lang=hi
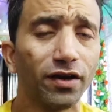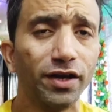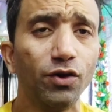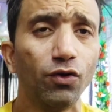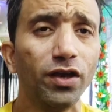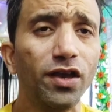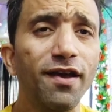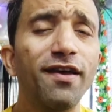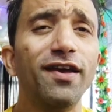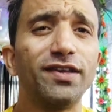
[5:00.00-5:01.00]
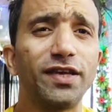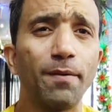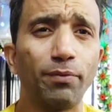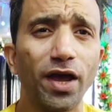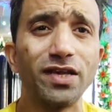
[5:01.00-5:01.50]
तगड़ी होगी इसका
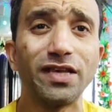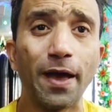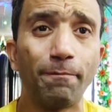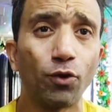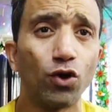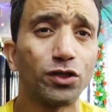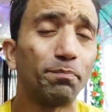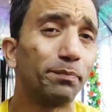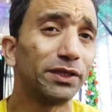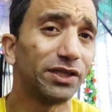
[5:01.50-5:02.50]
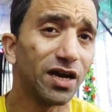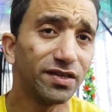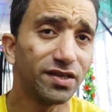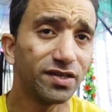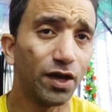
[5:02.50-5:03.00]
प्राइस अप्रॉक्स
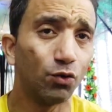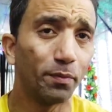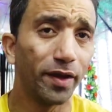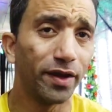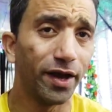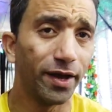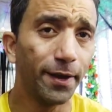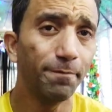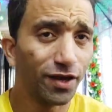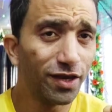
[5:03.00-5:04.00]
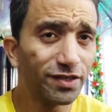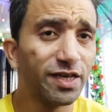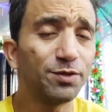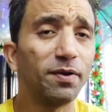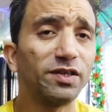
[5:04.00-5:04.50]
पचास हज़ार रुपये का है
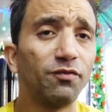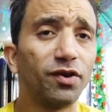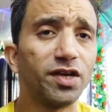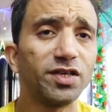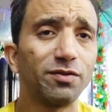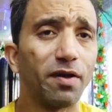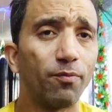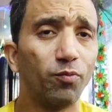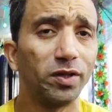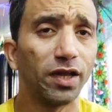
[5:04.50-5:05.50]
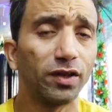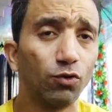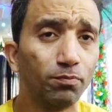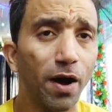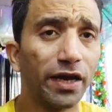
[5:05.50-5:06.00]
इसकी स्पेसिफिकेशंस मैं आपको बताता
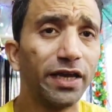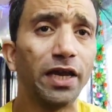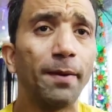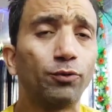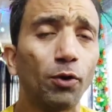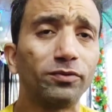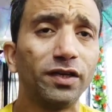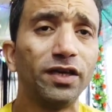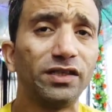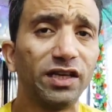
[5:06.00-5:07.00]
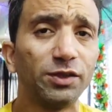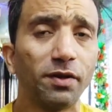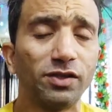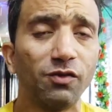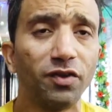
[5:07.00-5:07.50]
हूँ बाकी लैपटॉप से इसकी
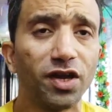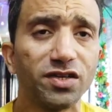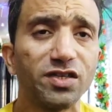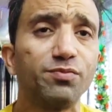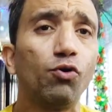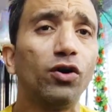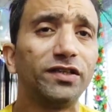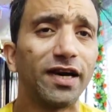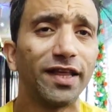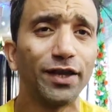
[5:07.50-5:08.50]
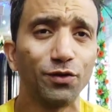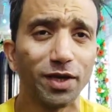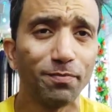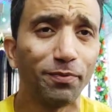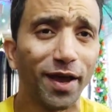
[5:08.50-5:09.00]
स्पेसिफिकेशंस बहुत ज़्यादा है
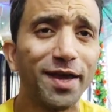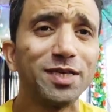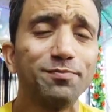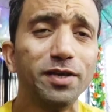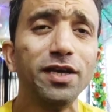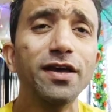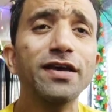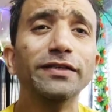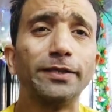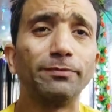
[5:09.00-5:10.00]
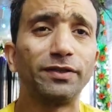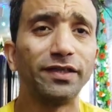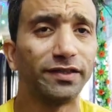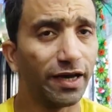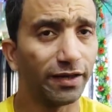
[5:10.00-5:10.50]
क्योंकि प्राइस भी
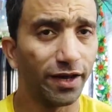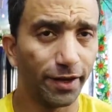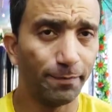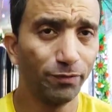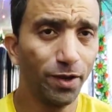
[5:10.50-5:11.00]
सबसे ज़्यादा है